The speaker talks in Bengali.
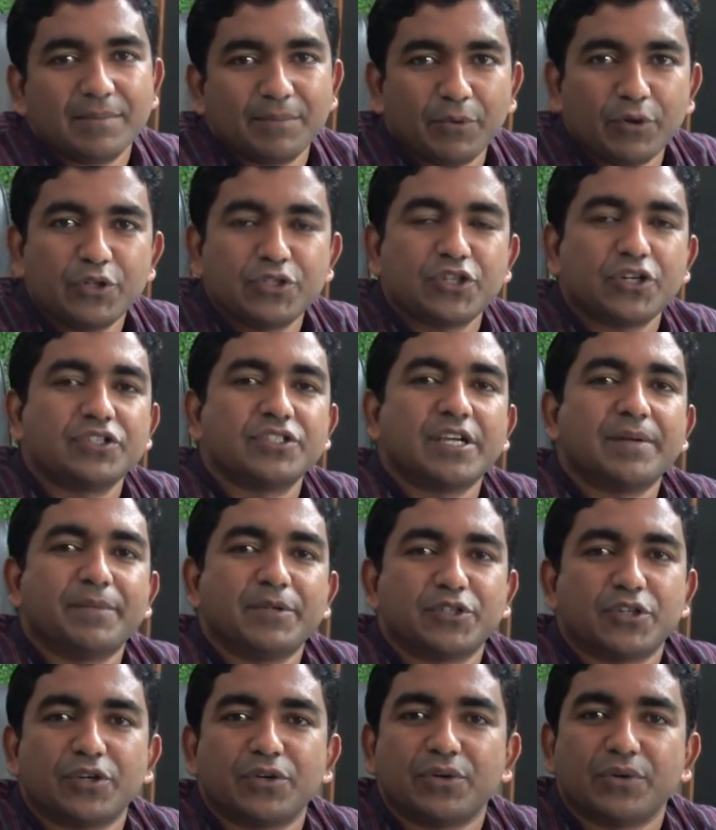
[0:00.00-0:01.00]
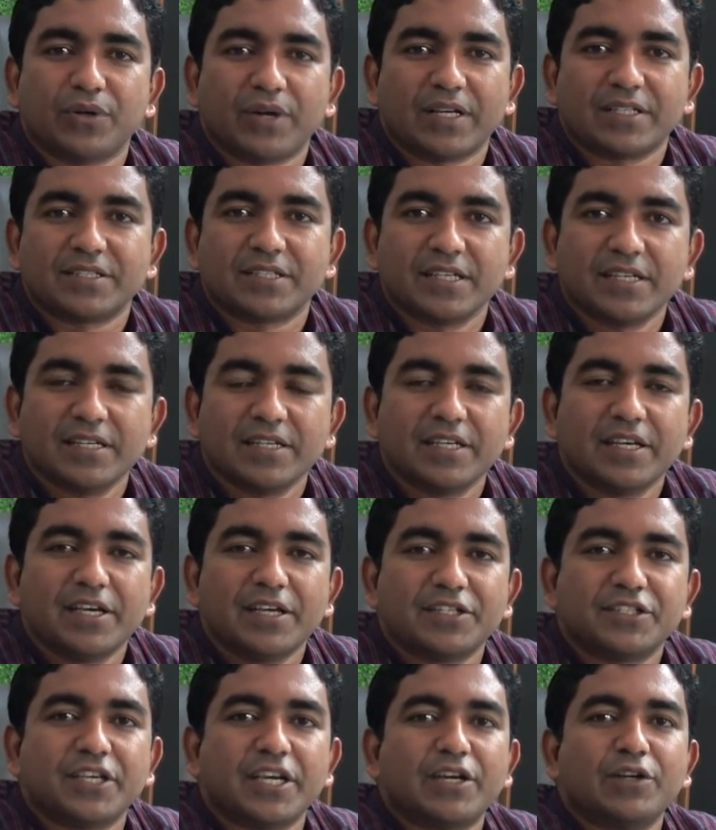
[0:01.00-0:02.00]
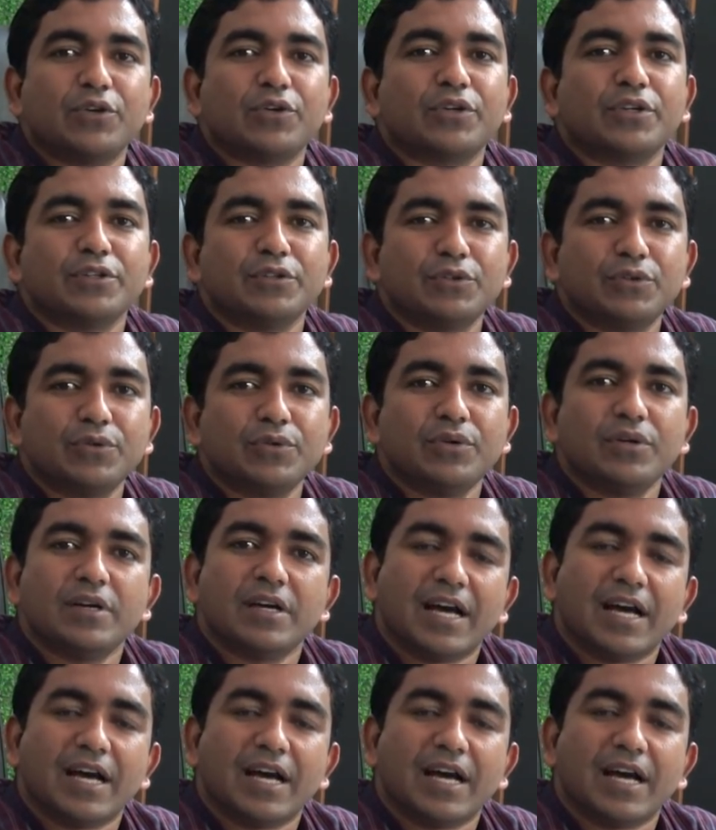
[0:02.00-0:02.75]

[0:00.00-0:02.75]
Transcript: পরিচর্যার বিষয়গুলো আছে সেগুলো কিন্তু